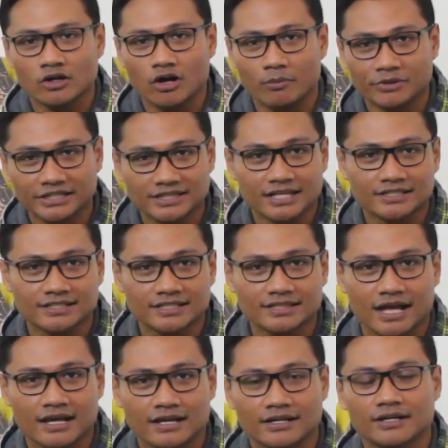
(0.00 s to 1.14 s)
komunitas
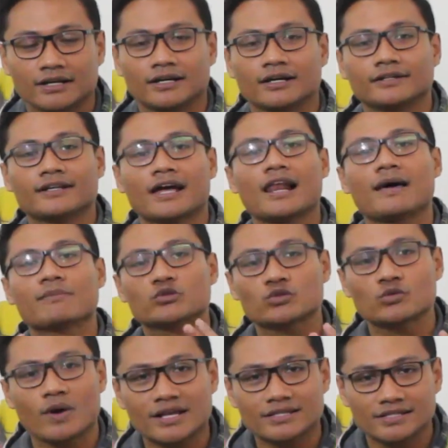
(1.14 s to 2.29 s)
kita dalam
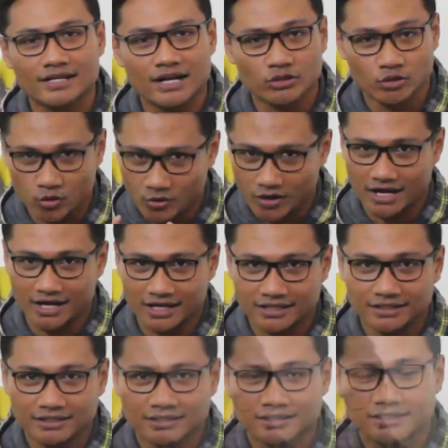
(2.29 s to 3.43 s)
suasana doa
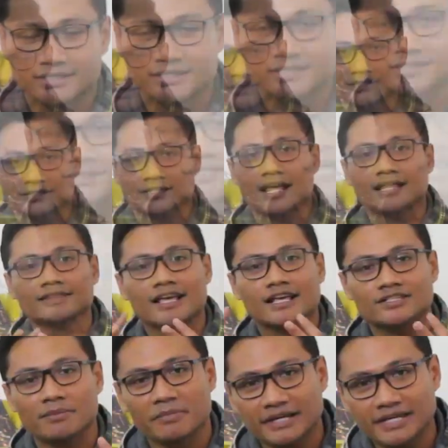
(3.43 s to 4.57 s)

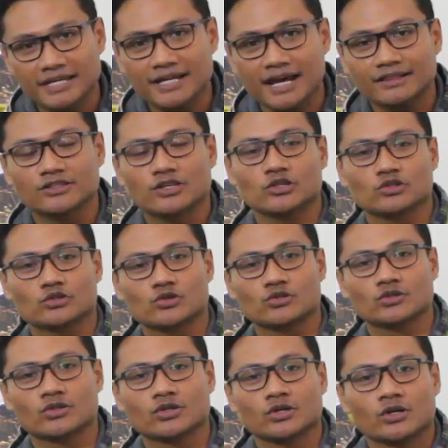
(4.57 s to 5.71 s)
senantiasa mengingat
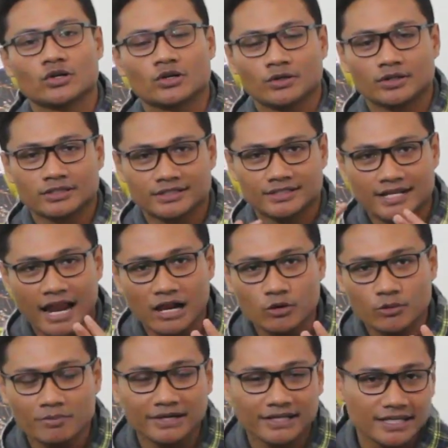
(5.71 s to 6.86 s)
Yesus
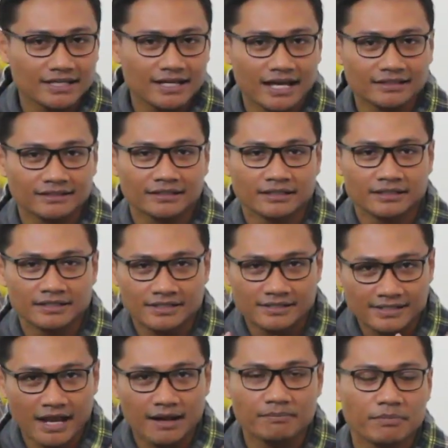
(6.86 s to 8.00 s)
selalu mengingat
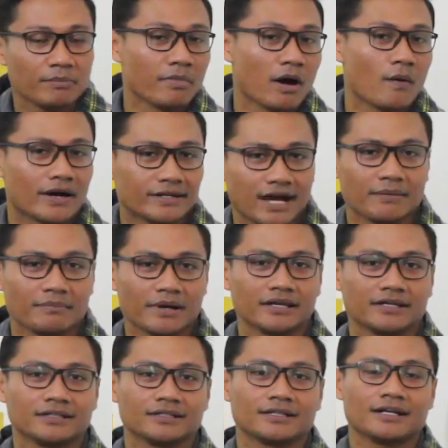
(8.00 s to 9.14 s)
sang pembawa damai